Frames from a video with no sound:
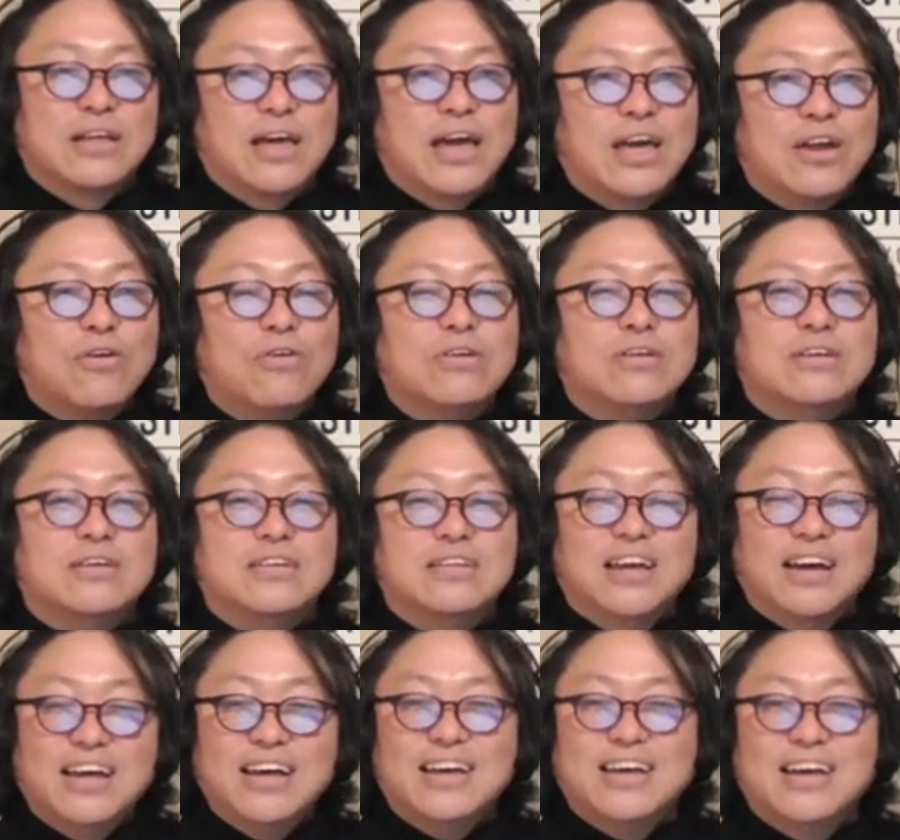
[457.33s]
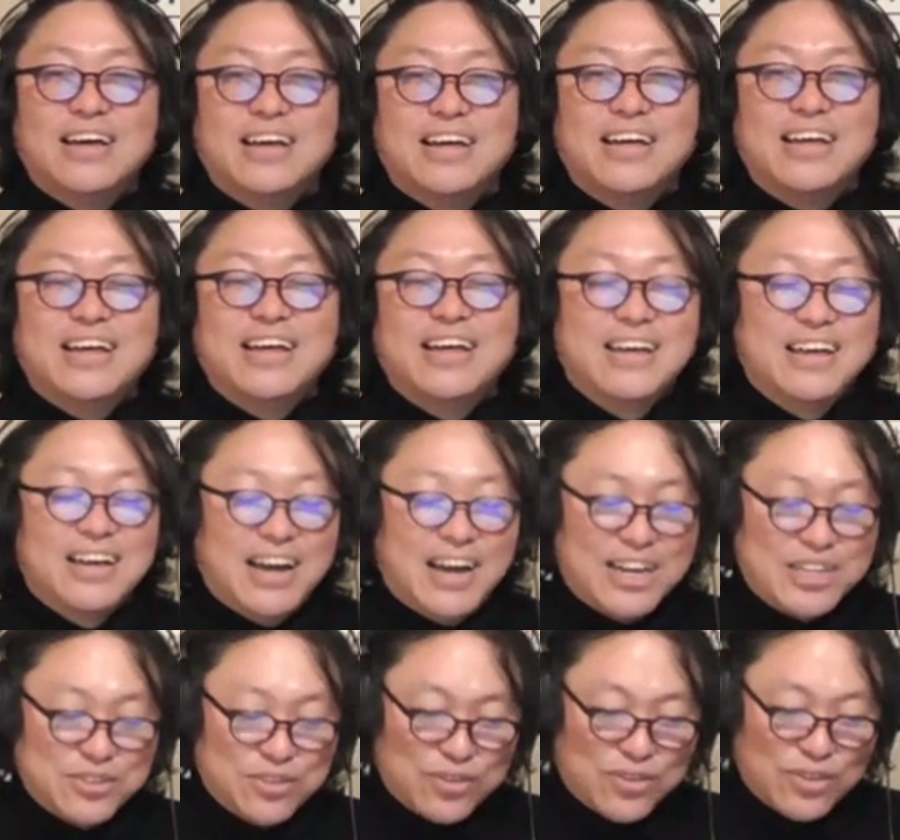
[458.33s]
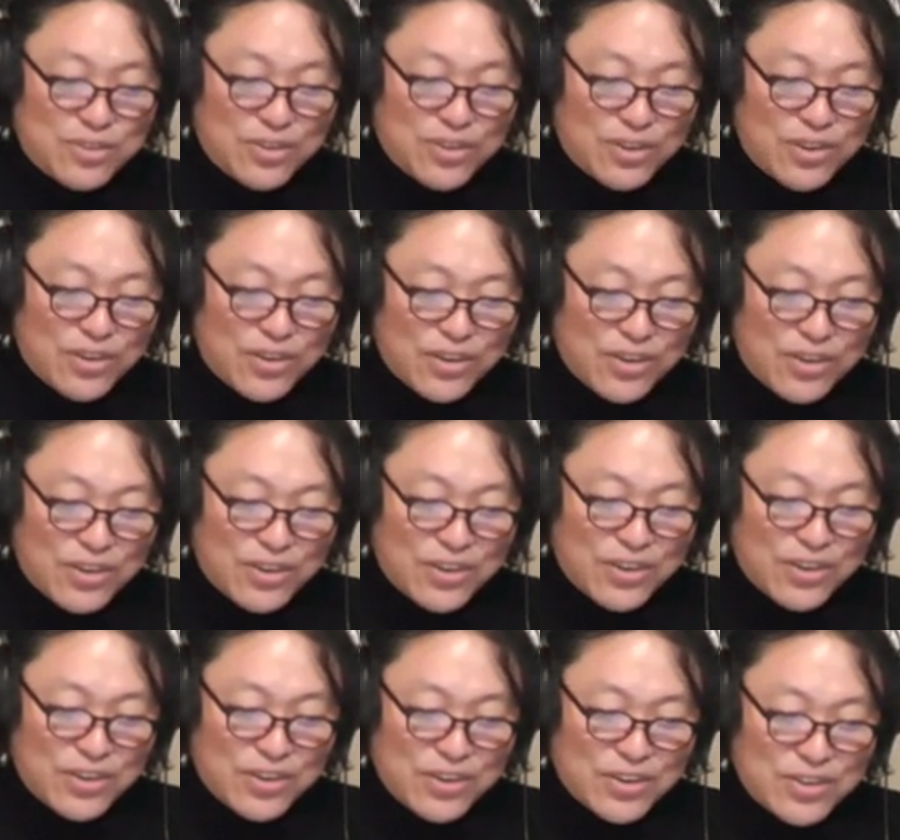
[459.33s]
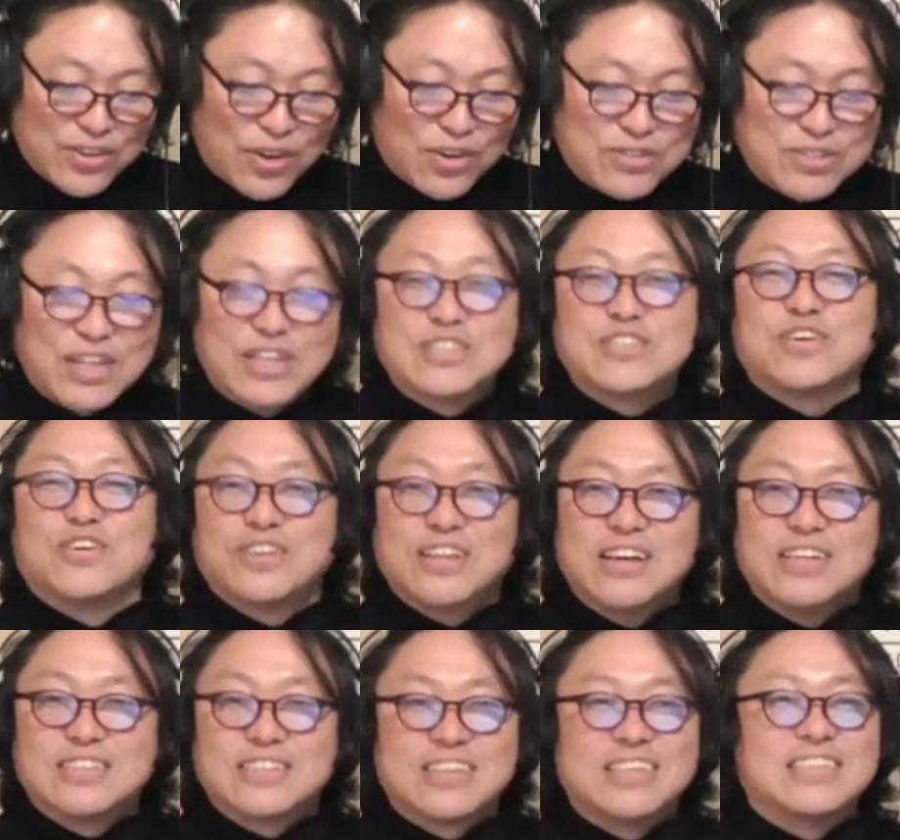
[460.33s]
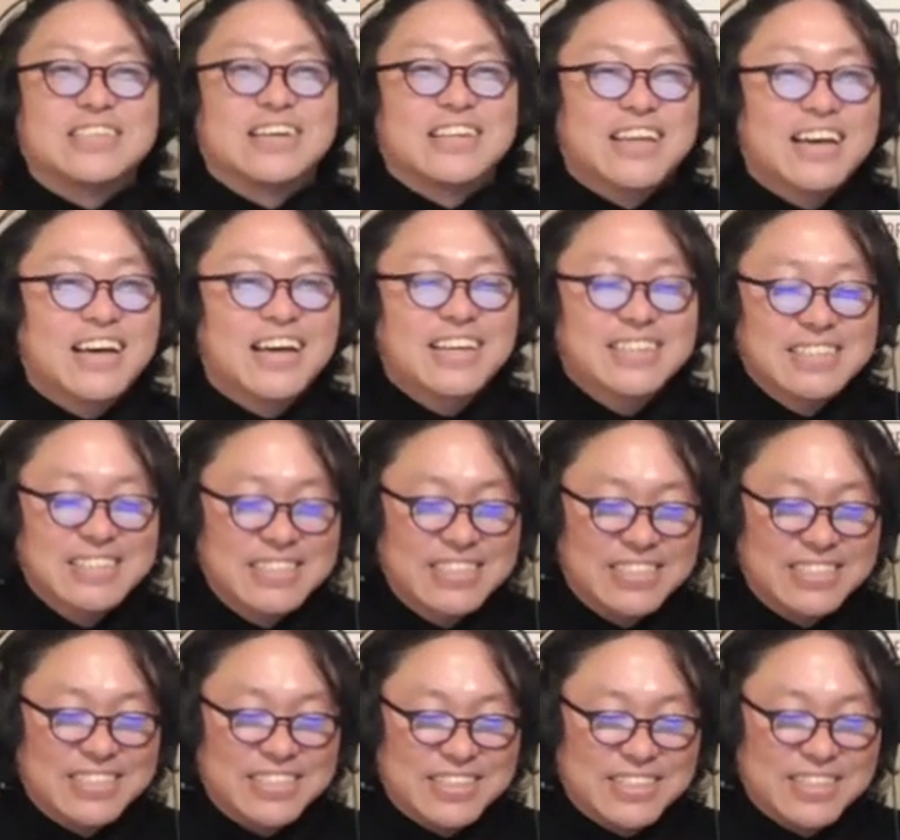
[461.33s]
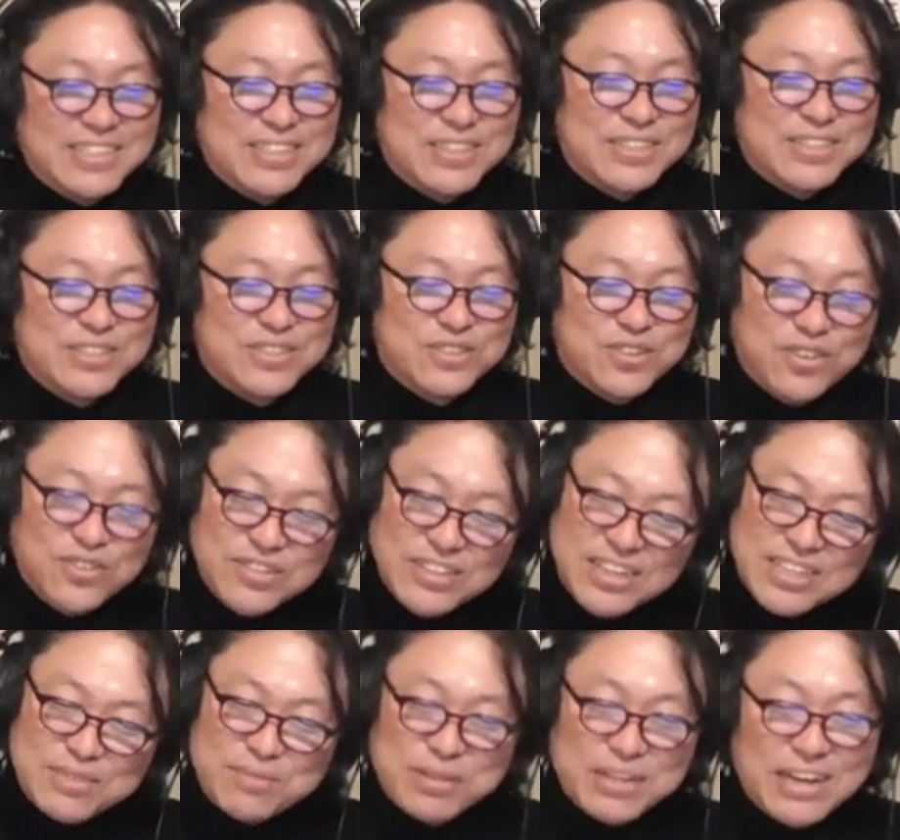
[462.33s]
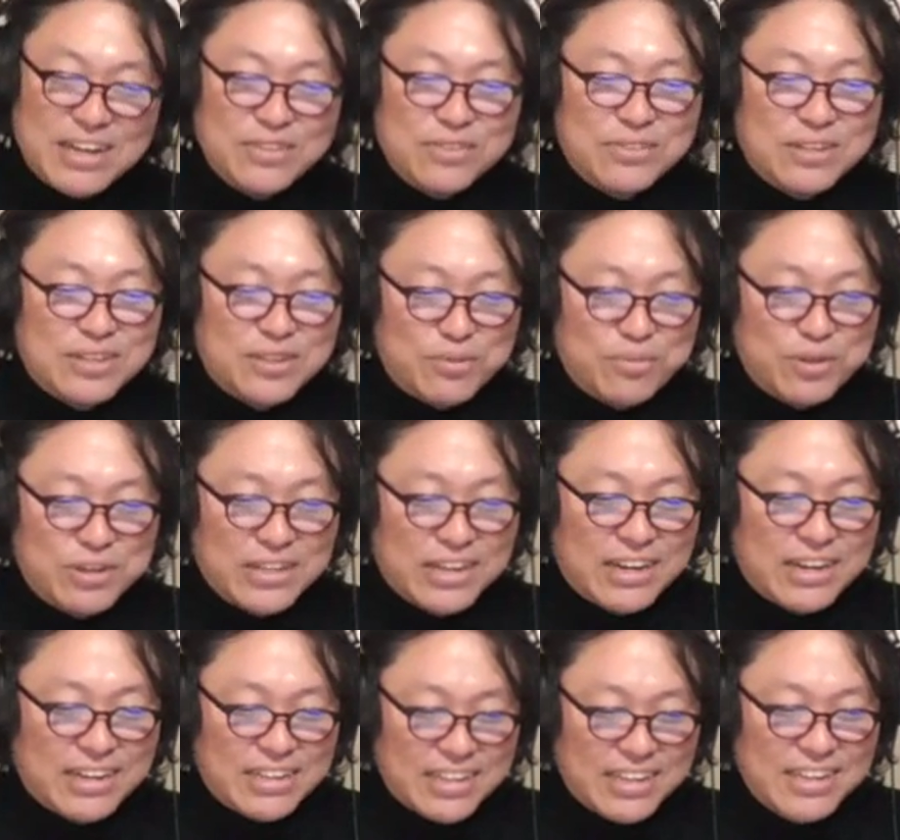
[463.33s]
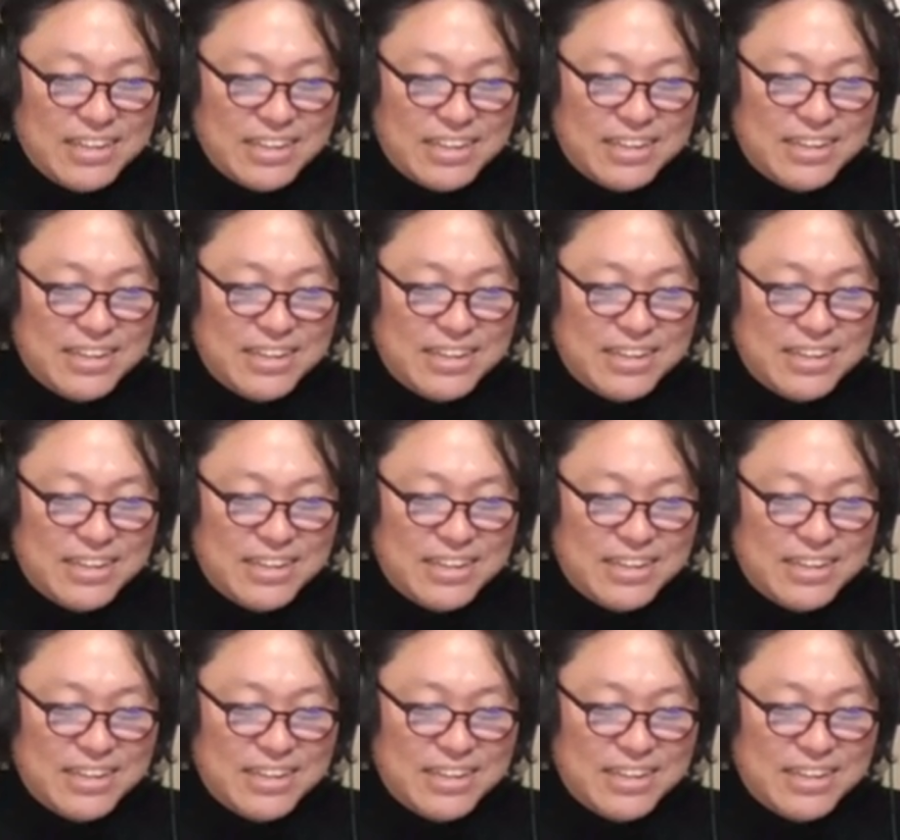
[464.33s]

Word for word: エロい、ね、あのー、曲ですよね、好きさね、えー、そんなんでもないのになと思いながらね。